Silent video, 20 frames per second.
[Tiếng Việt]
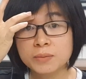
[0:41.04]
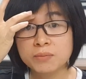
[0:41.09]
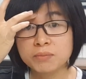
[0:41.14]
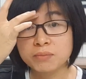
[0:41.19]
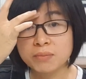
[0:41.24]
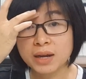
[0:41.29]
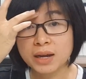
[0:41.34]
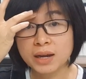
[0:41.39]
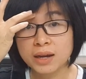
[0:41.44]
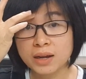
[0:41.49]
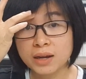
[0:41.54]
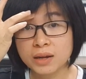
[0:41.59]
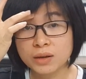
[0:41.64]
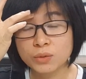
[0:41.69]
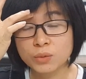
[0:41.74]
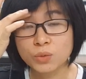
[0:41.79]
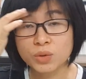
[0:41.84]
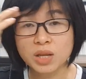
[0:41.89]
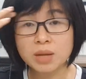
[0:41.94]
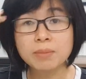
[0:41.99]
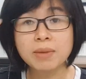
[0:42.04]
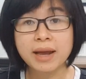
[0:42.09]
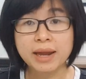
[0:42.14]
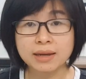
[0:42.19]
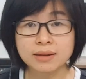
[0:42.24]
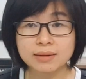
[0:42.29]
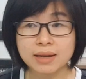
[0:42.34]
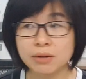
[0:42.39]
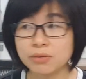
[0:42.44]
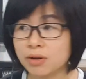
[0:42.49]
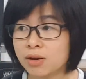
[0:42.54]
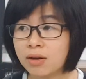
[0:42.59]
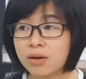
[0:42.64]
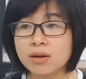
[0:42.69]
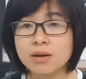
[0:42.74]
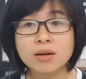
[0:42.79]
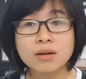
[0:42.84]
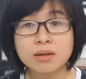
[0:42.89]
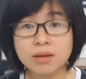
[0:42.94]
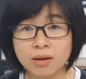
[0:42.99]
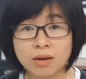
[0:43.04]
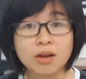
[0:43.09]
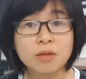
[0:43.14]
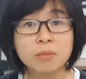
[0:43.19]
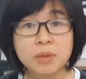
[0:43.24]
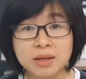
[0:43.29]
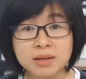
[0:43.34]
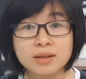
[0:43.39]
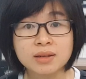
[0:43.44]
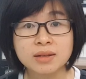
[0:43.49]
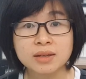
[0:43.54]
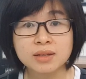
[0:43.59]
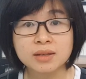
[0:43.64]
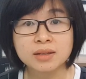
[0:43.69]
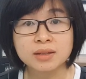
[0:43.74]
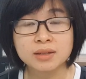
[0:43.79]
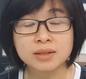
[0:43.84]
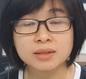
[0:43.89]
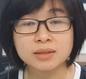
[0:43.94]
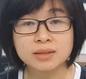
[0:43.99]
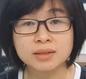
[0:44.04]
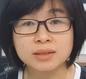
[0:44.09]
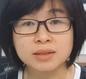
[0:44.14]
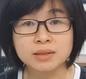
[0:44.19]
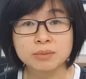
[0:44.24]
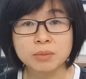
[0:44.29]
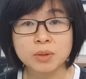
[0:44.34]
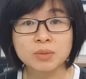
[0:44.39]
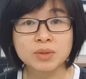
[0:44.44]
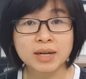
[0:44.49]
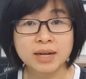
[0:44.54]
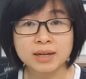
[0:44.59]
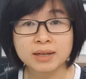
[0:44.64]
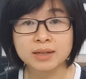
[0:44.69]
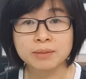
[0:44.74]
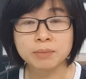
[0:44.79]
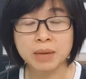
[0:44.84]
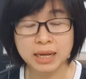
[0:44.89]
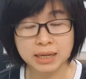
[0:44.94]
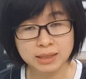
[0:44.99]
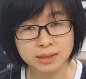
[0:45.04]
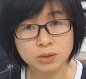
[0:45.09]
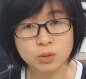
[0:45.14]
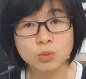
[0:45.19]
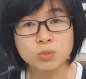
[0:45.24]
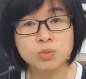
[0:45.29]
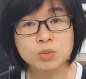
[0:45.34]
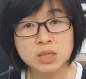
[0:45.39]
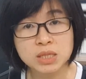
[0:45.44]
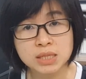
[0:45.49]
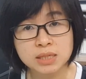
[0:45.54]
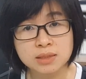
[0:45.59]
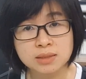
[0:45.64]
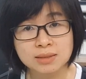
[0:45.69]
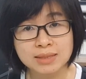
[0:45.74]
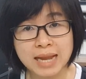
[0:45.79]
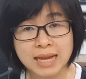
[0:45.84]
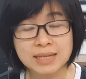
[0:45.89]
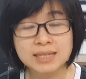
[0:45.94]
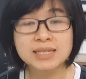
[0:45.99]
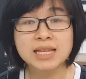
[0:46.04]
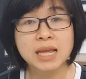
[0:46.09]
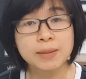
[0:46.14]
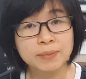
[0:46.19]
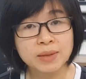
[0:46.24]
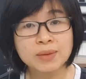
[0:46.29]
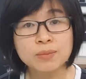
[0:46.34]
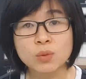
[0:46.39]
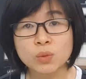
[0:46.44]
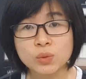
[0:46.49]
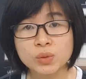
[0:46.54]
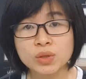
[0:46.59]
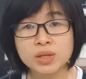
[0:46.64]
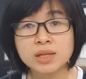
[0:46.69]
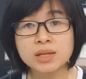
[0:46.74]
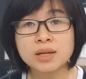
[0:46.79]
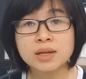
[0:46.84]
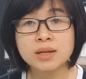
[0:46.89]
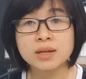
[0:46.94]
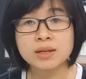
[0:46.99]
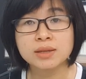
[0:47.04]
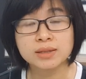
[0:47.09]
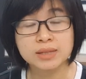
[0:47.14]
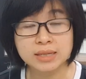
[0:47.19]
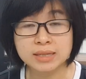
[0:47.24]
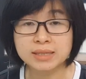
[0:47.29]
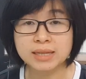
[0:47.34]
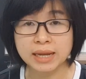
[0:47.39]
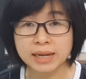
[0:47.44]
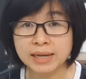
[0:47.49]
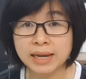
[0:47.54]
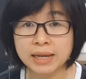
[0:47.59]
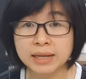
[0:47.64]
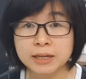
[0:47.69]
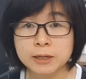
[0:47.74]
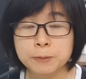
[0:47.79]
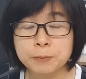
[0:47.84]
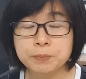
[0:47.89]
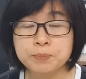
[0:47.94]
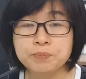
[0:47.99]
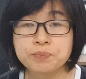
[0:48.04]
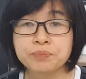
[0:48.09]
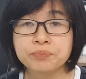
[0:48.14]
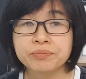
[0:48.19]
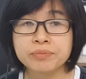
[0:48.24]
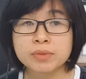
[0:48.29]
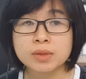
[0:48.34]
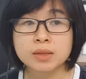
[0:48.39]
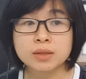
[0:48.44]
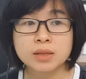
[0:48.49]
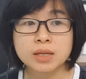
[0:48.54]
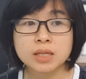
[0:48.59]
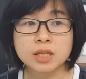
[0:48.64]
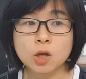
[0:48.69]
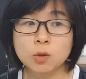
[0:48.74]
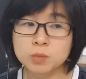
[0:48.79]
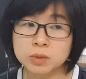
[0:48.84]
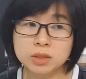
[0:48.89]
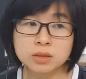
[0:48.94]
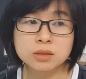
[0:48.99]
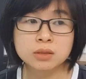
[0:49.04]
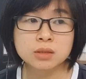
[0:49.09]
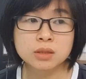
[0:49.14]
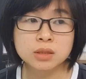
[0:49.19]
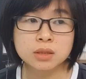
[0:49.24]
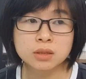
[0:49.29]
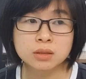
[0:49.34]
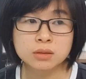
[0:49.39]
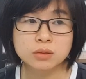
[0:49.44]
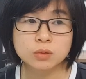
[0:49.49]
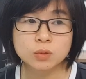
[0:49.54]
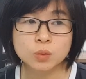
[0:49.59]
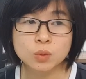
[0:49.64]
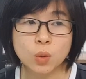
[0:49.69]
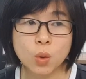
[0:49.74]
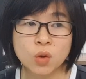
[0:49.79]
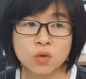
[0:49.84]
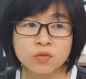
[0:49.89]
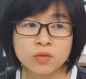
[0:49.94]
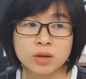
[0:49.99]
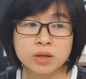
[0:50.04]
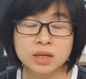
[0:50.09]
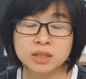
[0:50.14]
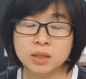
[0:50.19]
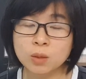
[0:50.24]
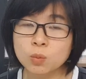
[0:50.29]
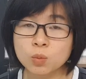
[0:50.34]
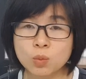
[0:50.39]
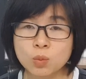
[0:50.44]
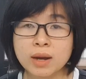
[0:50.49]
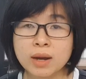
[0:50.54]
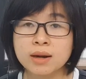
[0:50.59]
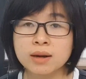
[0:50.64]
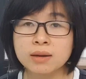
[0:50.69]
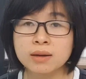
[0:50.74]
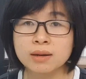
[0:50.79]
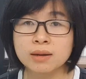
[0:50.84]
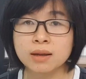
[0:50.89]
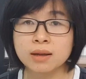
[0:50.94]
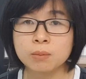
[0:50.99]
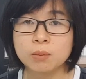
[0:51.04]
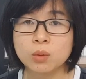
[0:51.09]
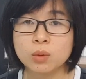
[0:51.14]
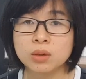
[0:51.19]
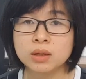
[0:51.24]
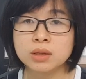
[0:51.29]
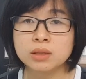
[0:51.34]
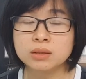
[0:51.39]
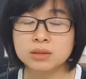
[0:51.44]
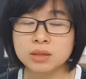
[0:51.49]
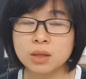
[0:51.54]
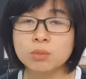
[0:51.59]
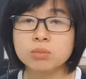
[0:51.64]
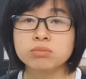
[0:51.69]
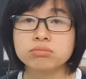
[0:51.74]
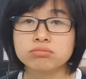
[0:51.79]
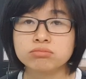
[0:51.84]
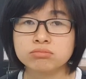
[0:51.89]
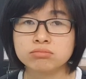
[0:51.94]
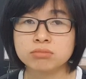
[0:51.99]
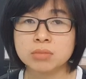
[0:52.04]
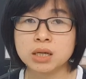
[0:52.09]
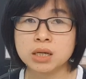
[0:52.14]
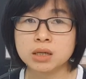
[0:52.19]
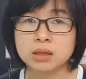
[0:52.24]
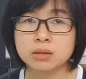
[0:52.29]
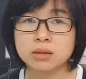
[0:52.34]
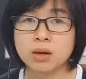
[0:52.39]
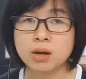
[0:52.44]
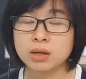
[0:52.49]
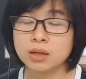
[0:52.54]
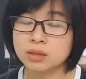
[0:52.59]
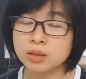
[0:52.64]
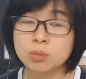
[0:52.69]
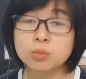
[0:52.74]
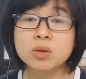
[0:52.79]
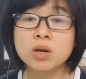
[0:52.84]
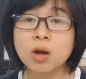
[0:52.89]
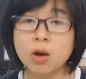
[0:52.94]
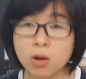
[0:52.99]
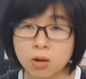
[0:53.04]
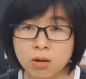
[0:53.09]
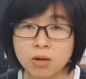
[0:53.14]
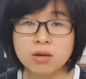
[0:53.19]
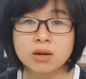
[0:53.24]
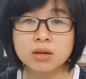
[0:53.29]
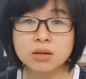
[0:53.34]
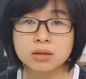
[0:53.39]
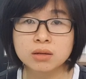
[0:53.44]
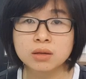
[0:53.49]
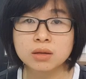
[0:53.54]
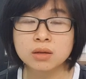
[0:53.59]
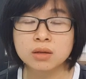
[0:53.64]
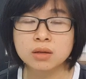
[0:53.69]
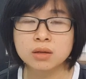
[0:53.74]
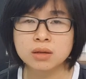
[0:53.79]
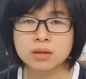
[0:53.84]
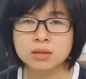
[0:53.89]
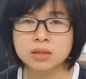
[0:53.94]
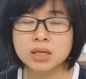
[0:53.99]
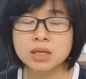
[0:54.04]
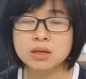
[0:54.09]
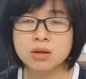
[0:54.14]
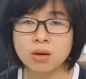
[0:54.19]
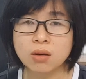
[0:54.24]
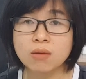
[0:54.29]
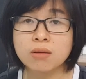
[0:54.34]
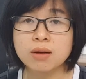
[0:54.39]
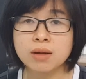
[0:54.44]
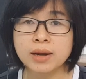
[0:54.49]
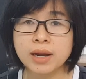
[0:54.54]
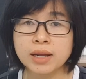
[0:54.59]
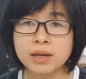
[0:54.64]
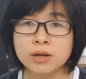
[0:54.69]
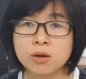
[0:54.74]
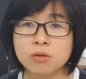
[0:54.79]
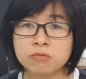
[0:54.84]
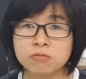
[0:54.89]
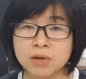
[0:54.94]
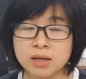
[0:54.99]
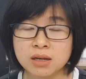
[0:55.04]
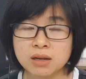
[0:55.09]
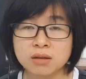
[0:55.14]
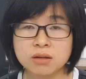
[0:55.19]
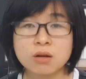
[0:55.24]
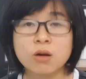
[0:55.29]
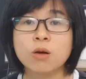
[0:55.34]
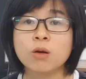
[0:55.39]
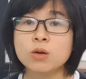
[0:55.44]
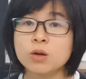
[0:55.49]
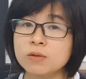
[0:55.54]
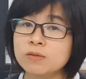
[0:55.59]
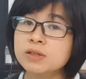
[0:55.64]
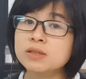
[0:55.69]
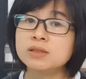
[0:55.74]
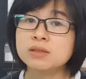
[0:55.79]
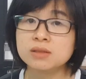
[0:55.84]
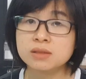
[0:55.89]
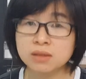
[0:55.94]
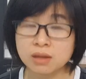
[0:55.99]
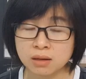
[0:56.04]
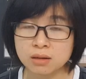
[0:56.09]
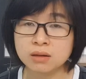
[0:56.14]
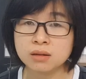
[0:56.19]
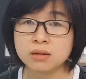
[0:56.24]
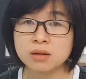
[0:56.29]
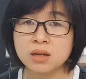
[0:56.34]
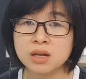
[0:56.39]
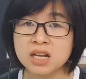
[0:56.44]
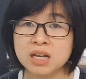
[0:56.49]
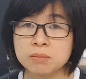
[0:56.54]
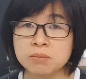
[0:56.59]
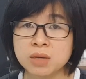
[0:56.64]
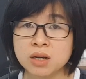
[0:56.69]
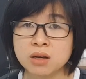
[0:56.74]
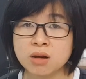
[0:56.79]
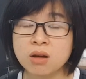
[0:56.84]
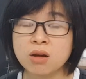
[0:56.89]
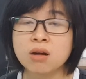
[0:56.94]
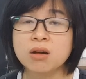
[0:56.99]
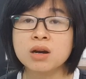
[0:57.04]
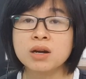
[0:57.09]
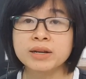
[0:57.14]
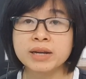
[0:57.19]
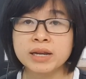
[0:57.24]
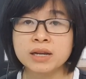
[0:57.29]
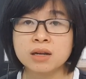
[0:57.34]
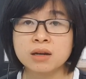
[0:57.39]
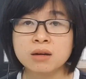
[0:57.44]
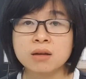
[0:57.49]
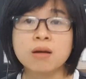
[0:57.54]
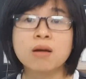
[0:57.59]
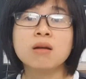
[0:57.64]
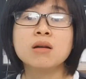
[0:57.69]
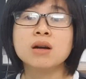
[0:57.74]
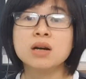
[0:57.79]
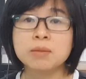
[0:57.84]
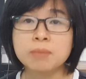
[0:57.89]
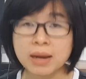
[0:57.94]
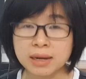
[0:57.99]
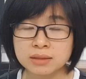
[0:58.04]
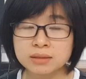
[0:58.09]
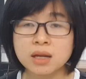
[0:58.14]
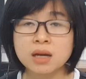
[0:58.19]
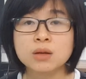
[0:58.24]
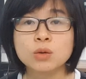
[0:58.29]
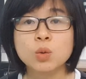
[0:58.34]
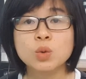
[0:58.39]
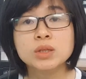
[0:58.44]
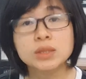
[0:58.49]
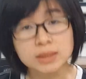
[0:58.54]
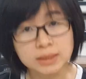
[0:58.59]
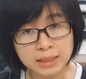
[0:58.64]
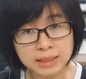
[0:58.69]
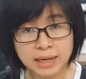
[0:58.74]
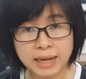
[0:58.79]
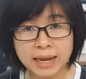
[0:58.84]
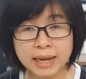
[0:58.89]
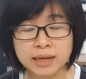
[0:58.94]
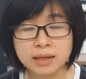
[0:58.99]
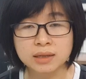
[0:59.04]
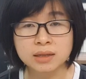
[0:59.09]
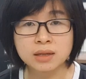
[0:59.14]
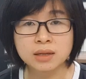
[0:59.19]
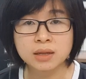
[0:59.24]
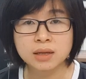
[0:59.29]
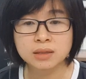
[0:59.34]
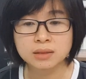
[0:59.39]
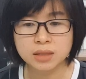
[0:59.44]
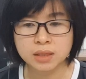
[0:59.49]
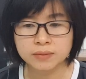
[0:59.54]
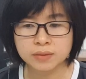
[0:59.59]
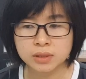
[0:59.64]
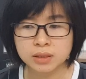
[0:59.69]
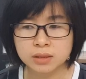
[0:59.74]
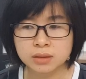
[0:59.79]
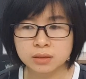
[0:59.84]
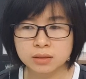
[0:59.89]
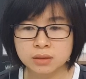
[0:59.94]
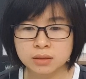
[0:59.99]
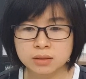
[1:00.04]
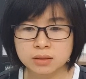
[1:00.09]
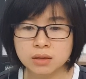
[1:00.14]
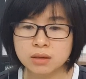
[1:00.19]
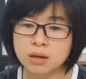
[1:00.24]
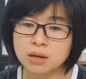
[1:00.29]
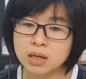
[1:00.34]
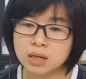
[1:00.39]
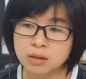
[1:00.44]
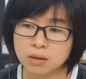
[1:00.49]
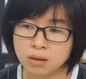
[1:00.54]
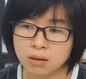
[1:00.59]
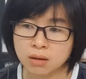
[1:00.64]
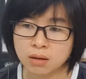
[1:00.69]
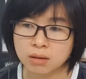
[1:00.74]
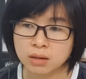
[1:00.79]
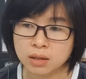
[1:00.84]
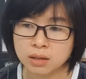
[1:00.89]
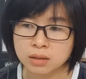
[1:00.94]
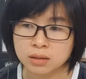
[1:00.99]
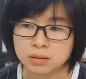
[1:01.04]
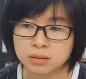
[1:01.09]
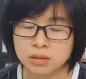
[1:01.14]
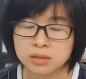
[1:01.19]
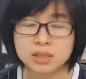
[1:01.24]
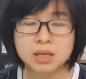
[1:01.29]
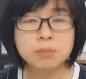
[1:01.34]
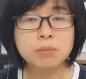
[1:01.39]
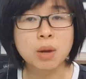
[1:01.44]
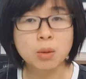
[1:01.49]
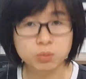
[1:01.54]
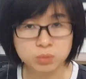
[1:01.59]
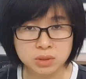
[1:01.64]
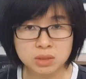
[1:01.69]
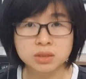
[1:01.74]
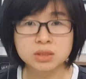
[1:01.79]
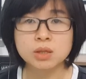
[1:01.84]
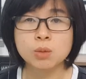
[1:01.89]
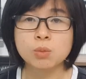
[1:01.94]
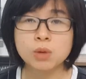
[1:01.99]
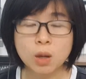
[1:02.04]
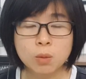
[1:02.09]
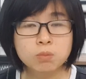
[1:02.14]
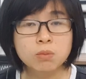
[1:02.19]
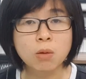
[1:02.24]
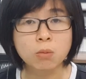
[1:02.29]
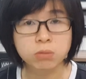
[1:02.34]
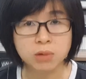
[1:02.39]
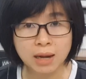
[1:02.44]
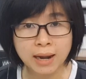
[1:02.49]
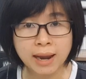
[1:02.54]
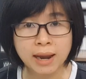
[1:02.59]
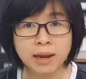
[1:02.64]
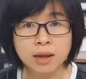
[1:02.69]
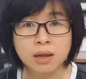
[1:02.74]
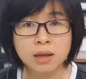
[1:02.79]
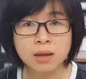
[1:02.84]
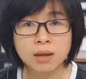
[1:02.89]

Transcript: mà của cái bạn nào đó hỏi mình. Thì mong rằng bạn cũng đang xem cái buổi chia sẻ này. Thì thông thường á, đối với cái tóc quăn là một cái tóc mà gọi là tóc khó đó. Cái khó ở đây không phải là khó đối với người thợ, mà khó ở đây là khó ở bản thân của người khách hàng. Tại vì nó có cái khó là nó sẽ mọc từ trong gốc mọc ra,